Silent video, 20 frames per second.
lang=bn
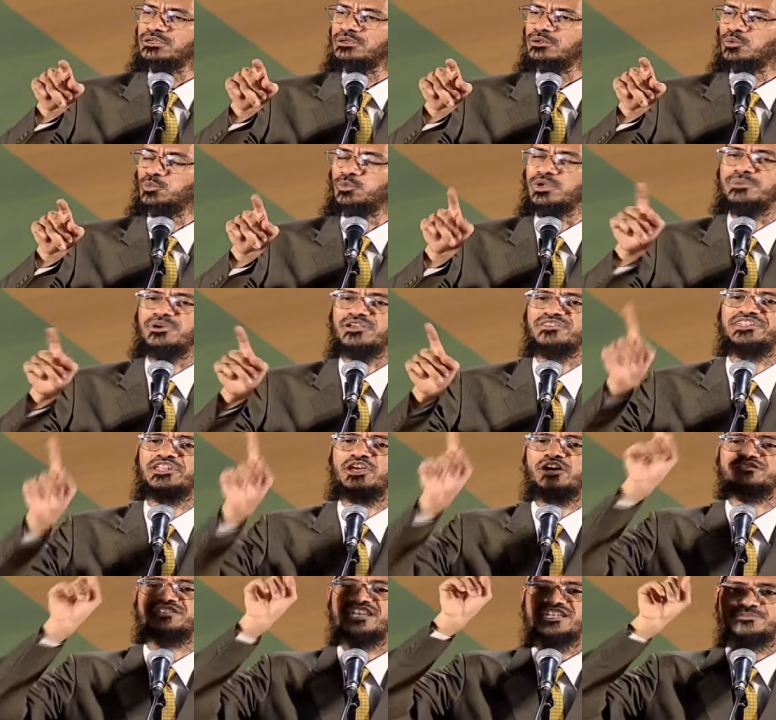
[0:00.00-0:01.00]
হবে রোজ
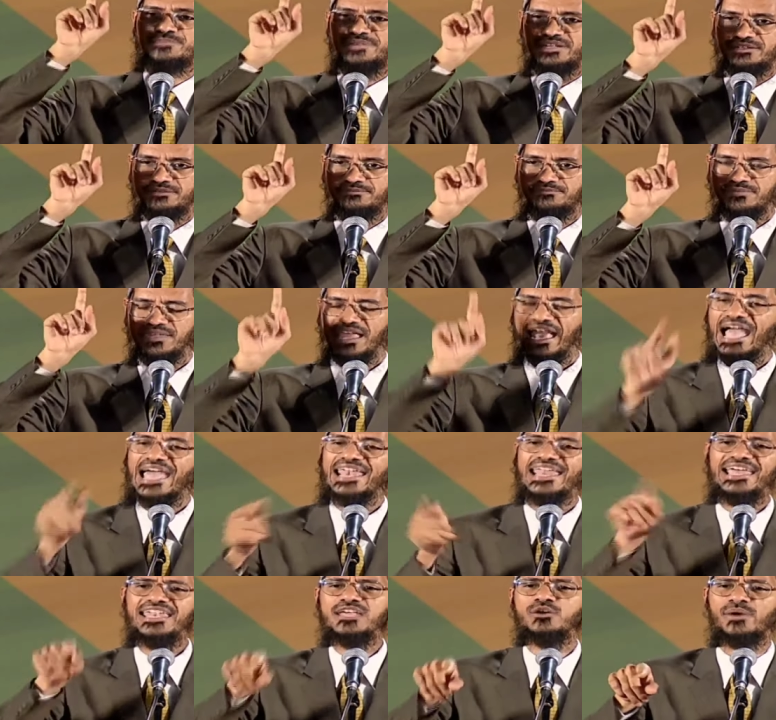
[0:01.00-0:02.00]
কেয়ামতের দিনে
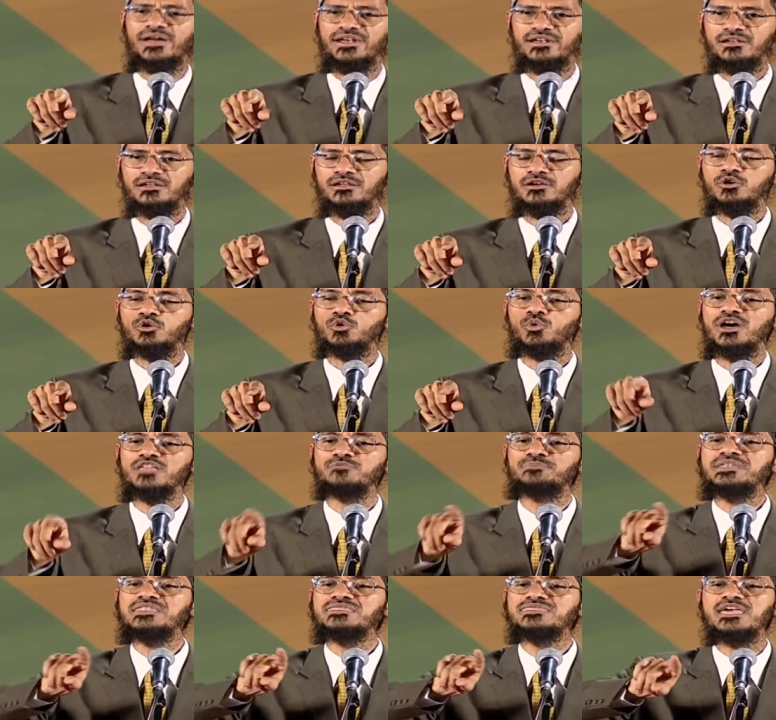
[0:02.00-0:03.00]
যাকে সেদিন দোজক
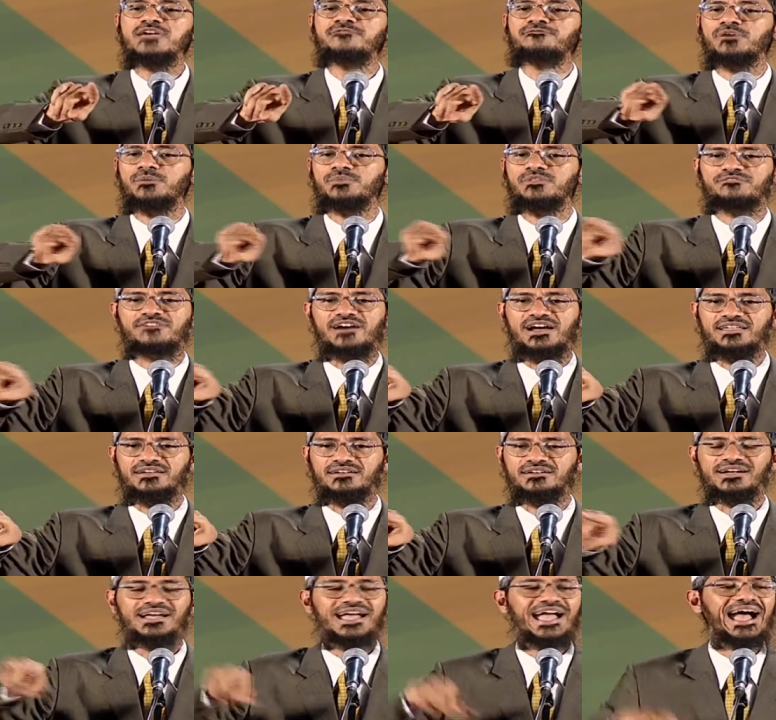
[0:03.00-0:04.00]
থেকে রক্ষা করা হবে
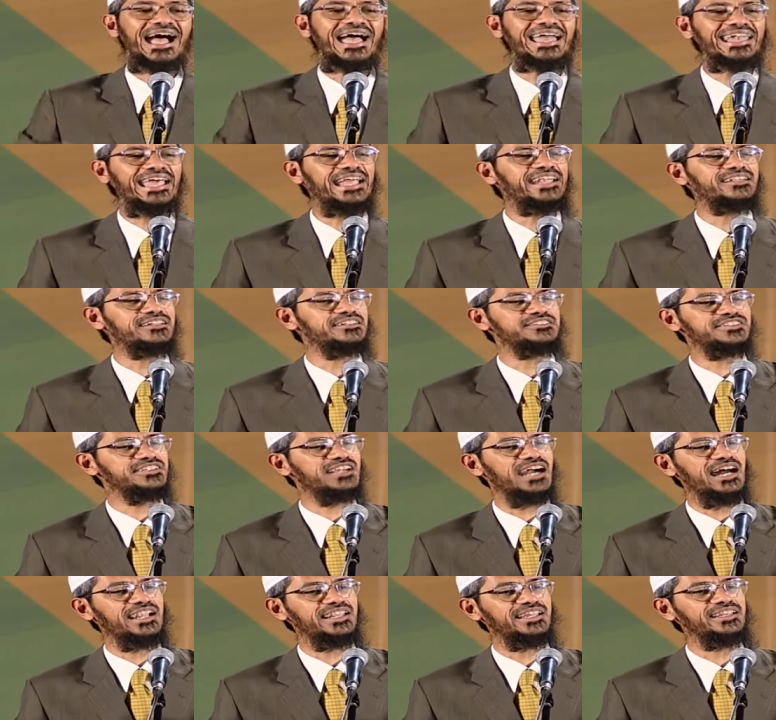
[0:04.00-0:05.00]
আর বেহেস্তে দাখিল
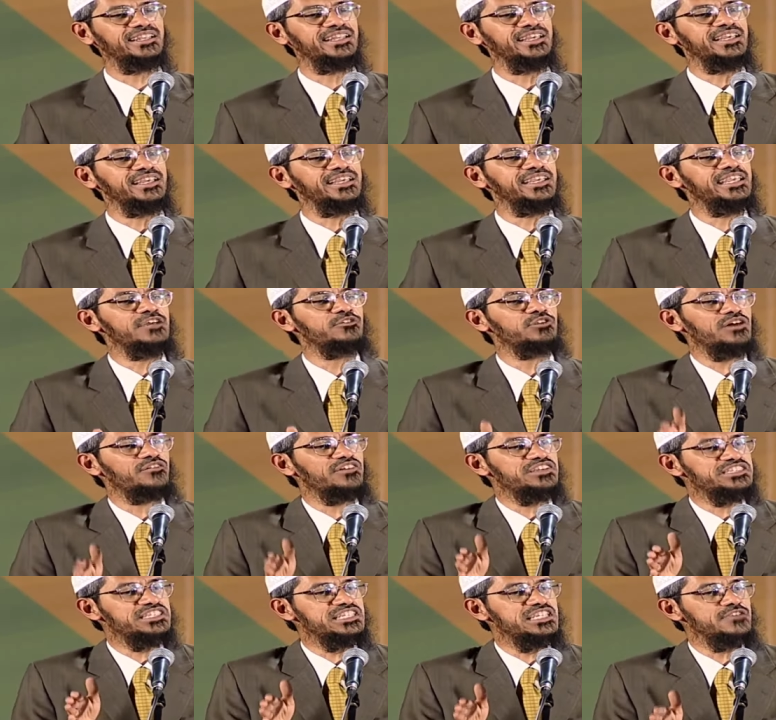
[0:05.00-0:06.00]
করা হবে সেই
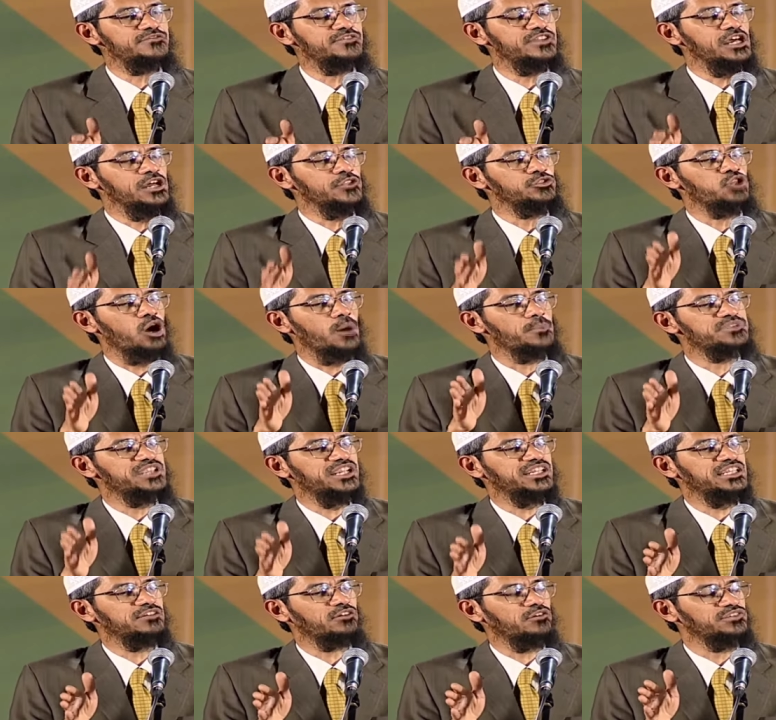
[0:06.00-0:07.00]
পৃথিবীর উদ্দেশ্য
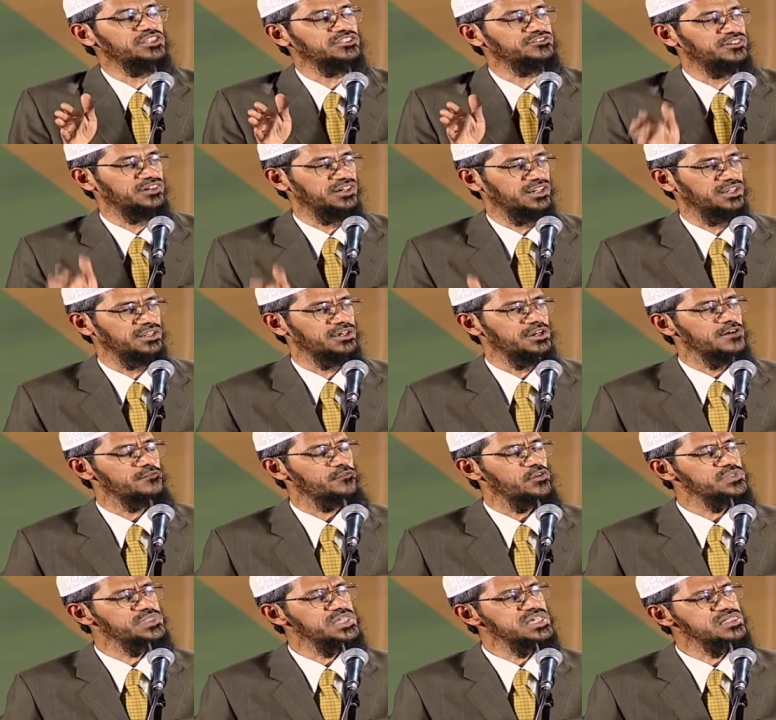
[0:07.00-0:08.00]
অর্জনে সফল কাম
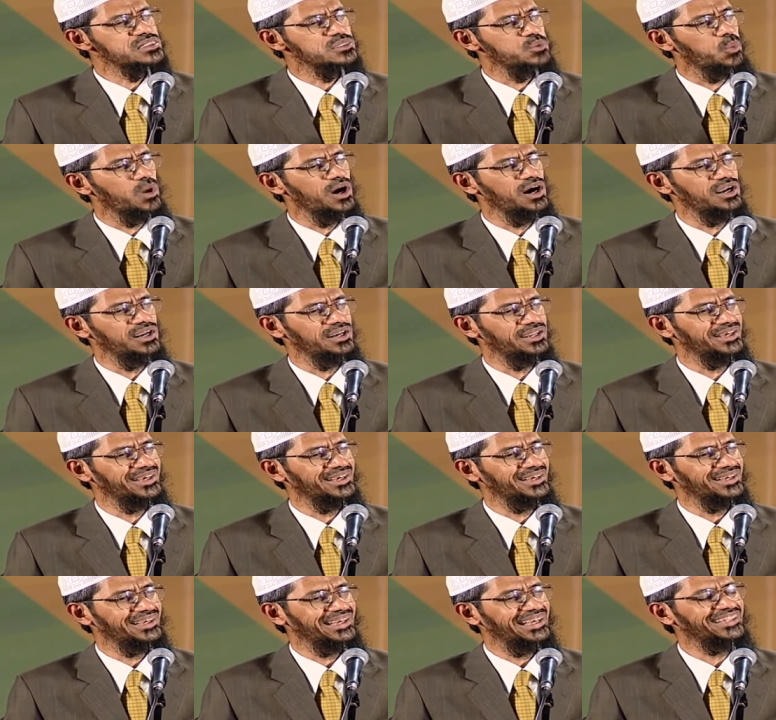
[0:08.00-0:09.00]
কারণ এই পার্থিব
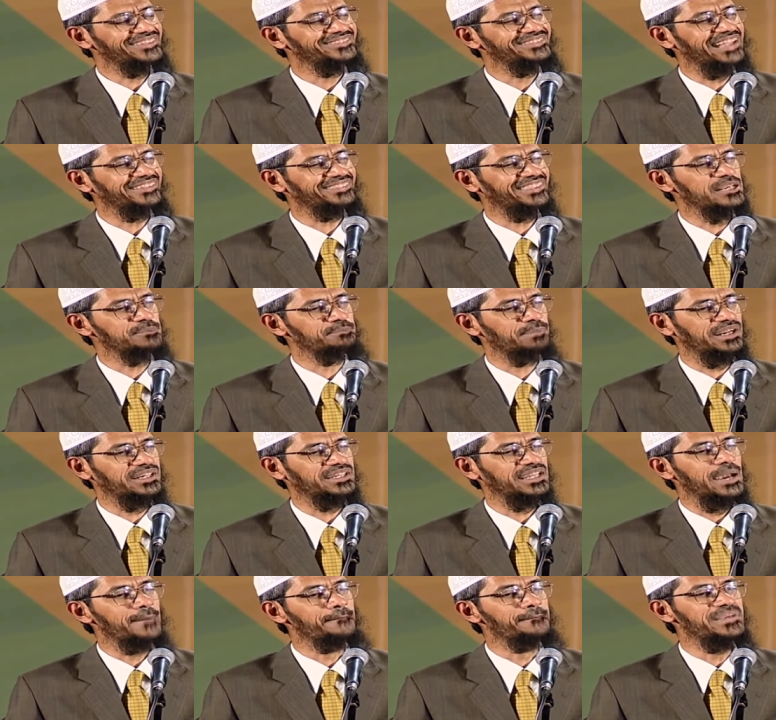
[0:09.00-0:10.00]
জীবন
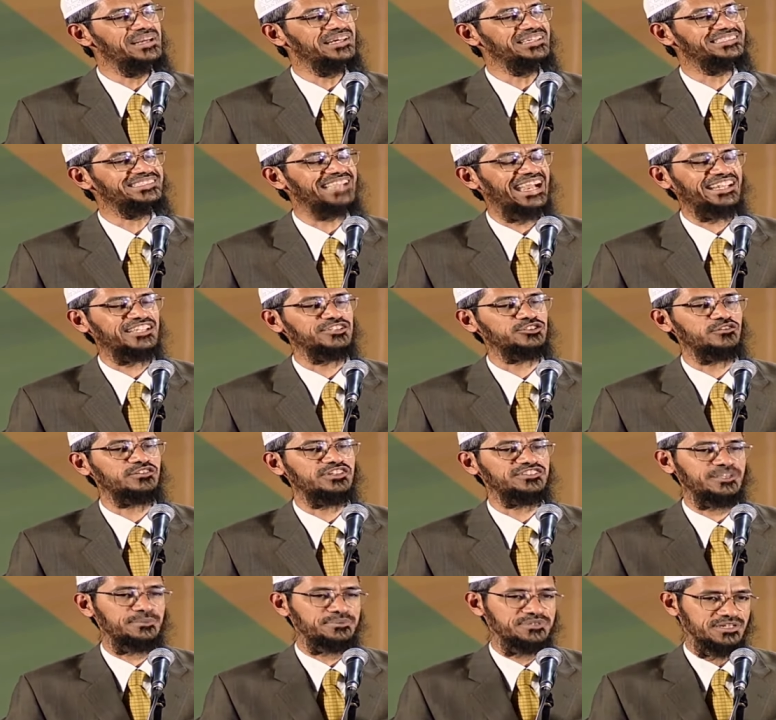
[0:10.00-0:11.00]
ছলনাময় ভোগ ব্যতীত আর
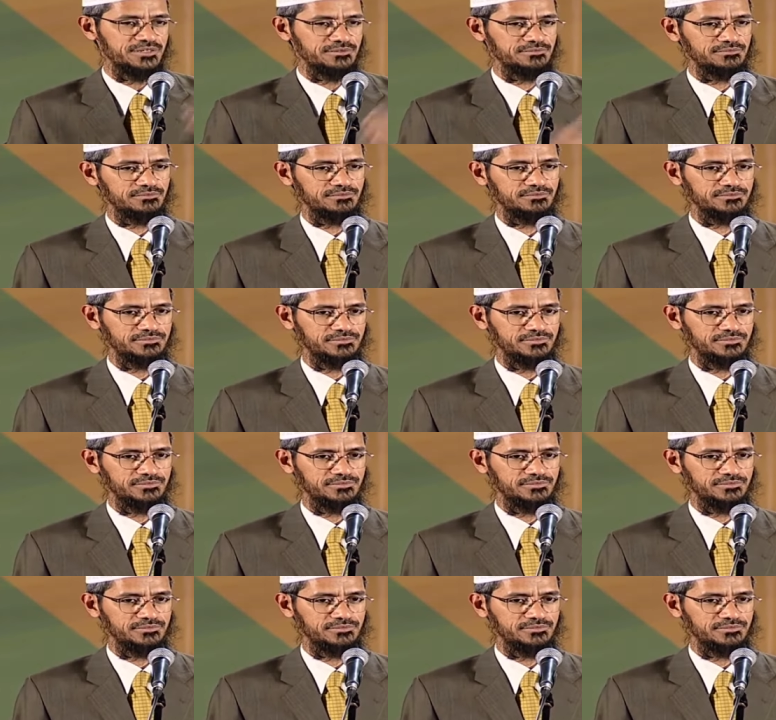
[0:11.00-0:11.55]
কিছুই নয়